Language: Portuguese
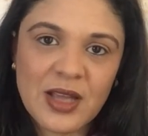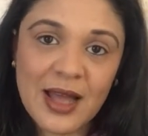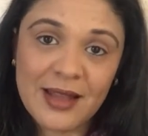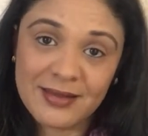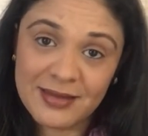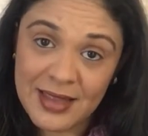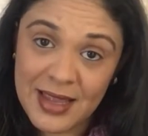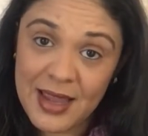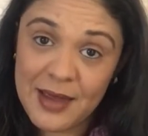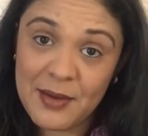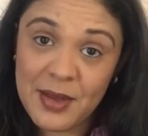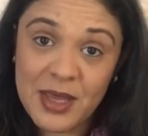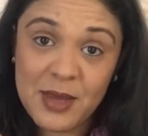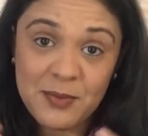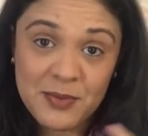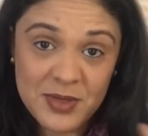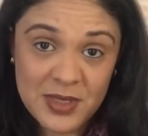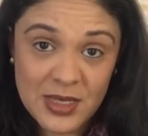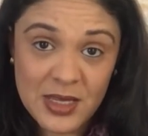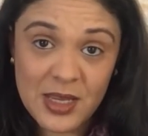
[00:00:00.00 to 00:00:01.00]
até e
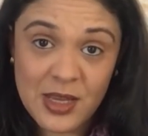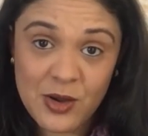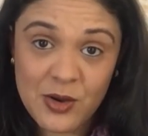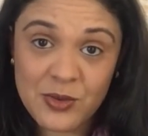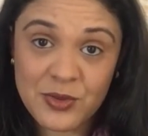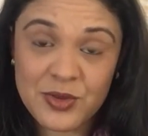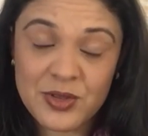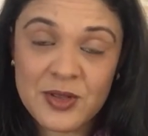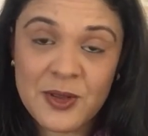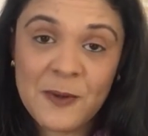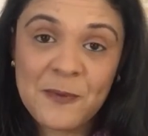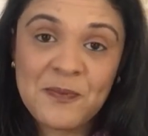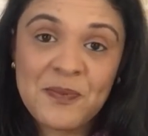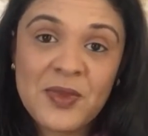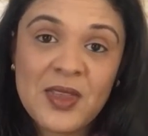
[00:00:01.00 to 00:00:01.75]
psíquicos,